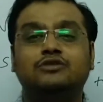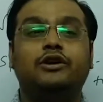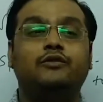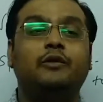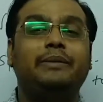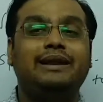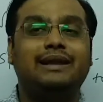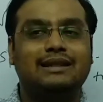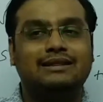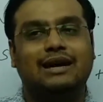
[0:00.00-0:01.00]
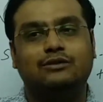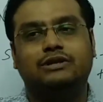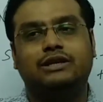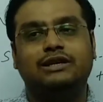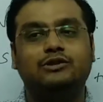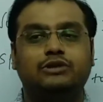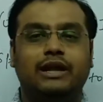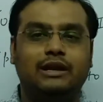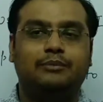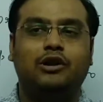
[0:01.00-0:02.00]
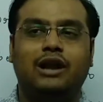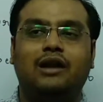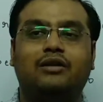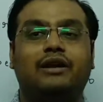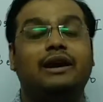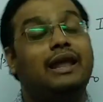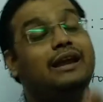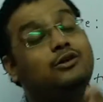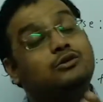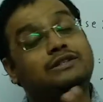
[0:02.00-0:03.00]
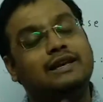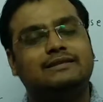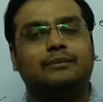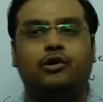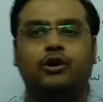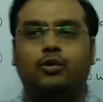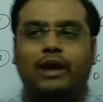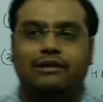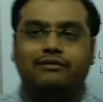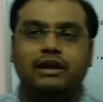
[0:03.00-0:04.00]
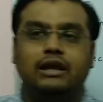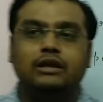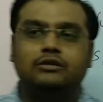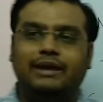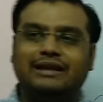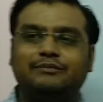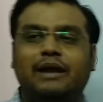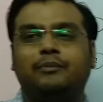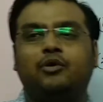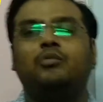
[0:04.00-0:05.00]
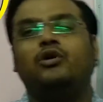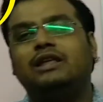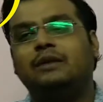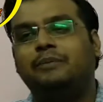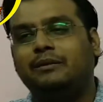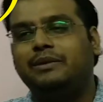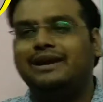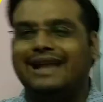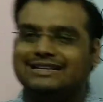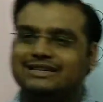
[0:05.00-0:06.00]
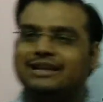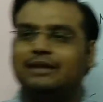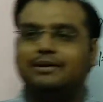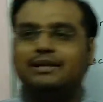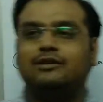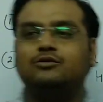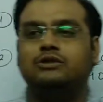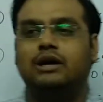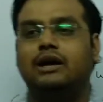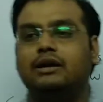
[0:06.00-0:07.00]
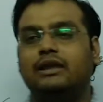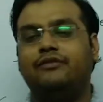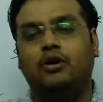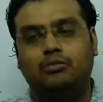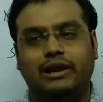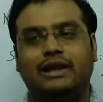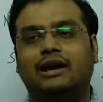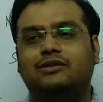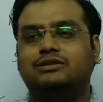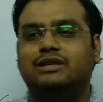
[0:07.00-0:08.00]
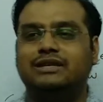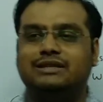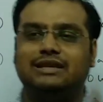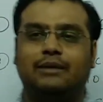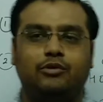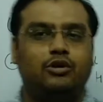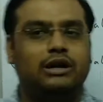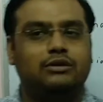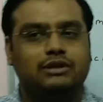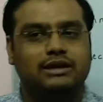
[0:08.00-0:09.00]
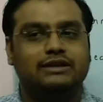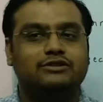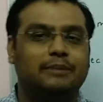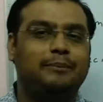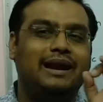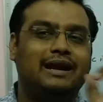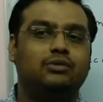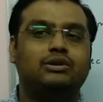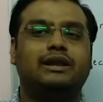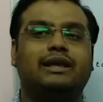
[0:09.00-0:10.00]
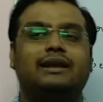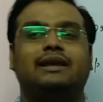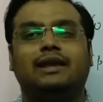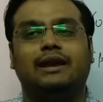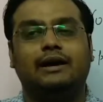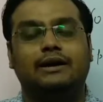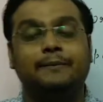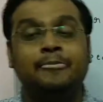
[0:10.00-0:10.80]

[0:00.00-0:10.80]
so it would be 10,000 into 10 upon 100 into 6 upon 12. main isme aapko board ki pic bhi attach karke bata dunga ki फॉर्मूले kya hote hain jisse aap note down kariye use pen down karke rakhiyega